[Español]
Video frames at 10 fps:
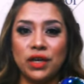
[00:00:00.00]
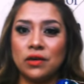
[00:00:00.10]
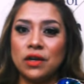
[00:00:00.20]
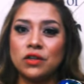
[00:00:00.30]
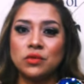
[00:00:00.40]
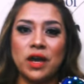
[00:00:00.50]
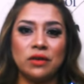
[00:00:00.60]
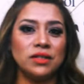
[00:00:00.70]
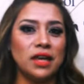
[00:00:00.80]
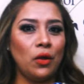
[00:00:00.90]
Creo que los voy a
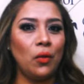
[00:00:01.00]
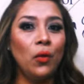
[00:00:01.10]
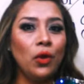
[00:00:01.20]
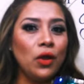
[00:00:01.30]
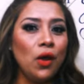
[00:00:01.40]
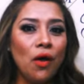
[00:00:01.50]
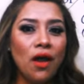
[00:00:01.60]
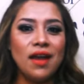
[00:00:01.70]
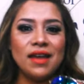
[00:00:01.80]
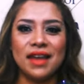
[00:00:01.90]
usar en julio
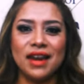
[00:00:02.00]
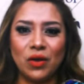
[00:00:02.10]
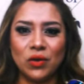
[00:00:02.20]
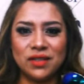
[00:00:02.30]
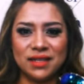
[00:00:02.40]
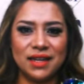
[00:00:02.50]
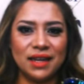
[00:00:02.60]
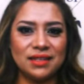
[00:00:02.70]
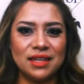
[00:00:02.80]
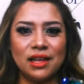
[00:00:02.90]
y en agosto hasta
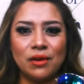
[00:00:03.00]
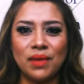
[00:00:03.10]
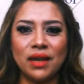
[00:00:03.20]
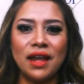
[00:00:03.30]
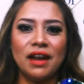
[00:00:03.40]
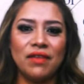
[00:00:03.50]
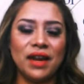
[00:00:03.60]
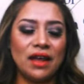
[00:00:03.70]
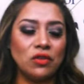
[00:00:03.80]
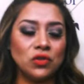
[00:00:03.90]
que se termine el
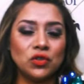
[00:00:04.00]
verano.